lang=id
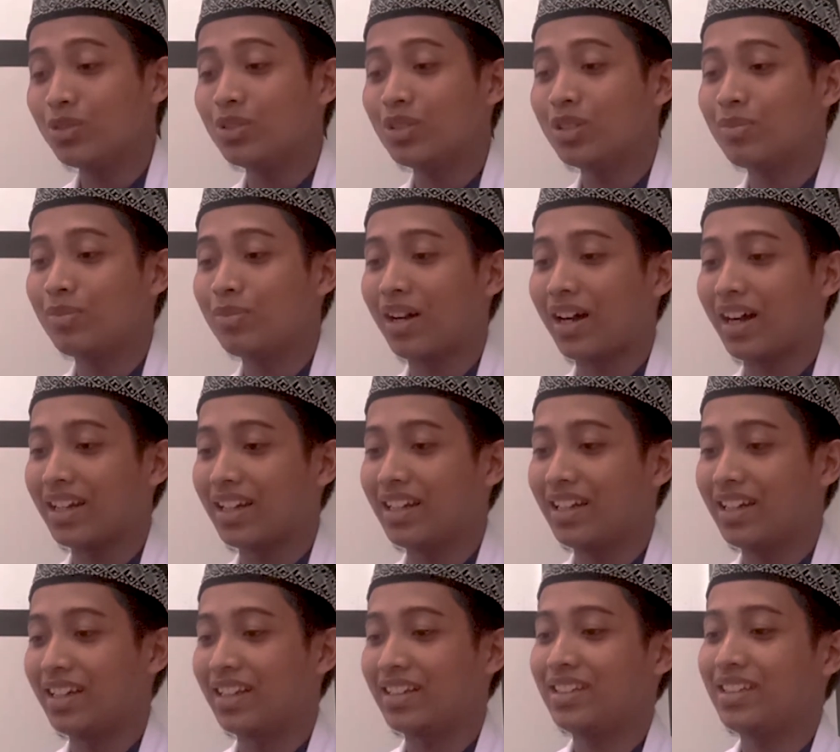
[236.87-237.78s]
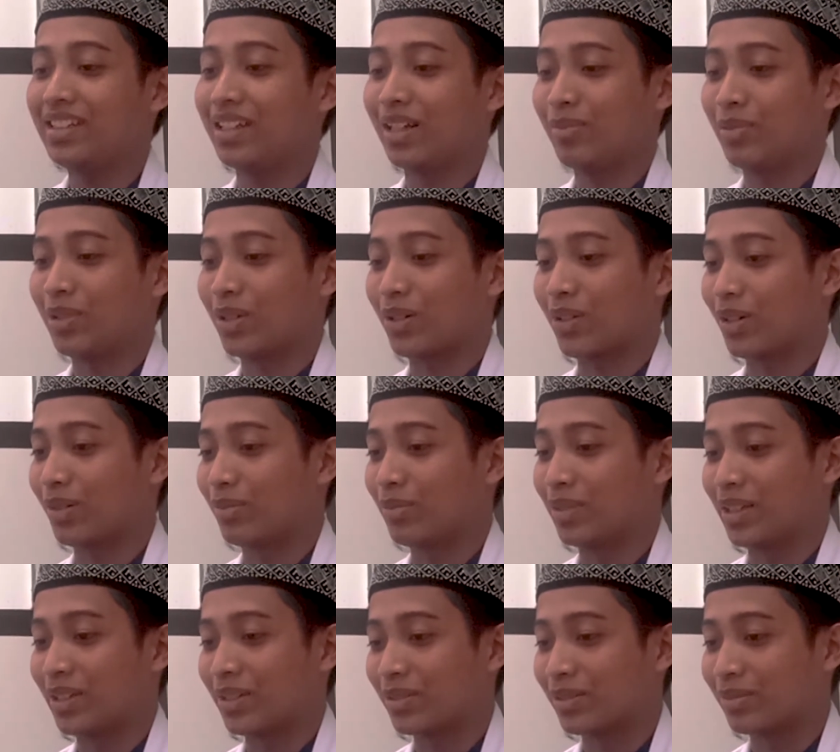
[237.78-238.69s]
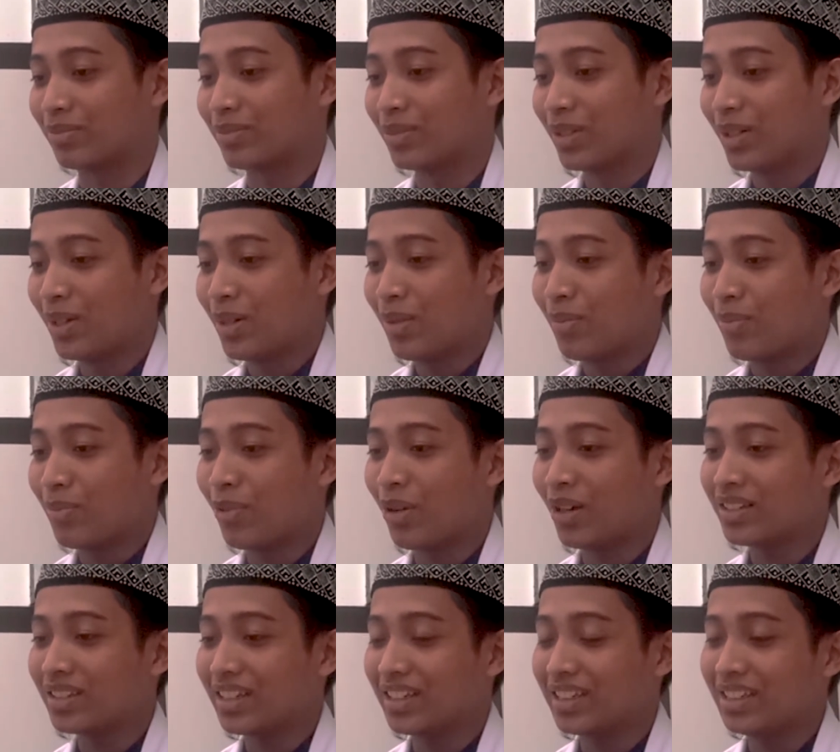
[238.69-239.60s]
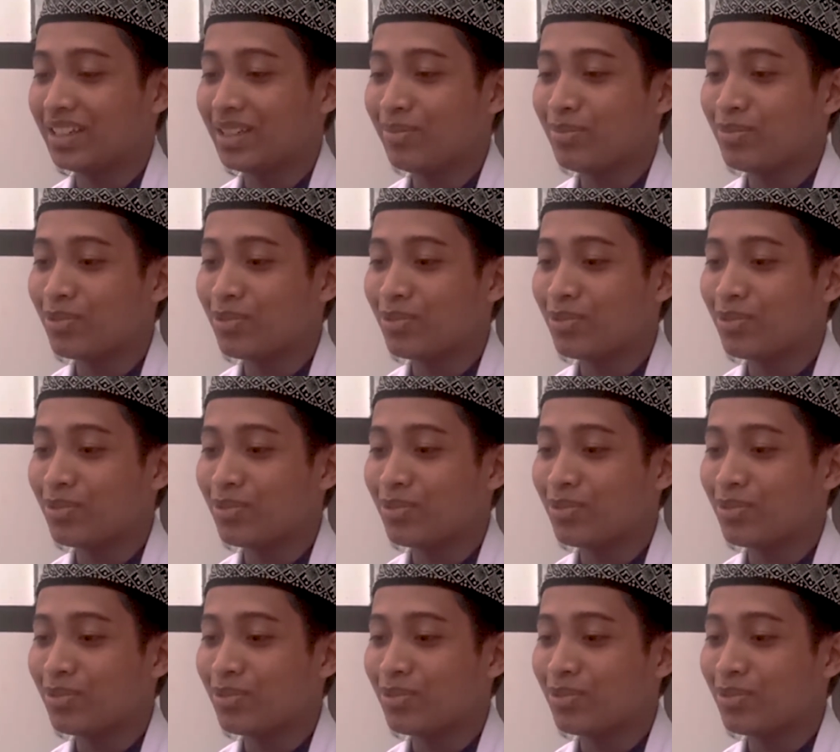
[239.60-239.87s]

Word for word: kutiba ala alladhina min qablikum puasa ini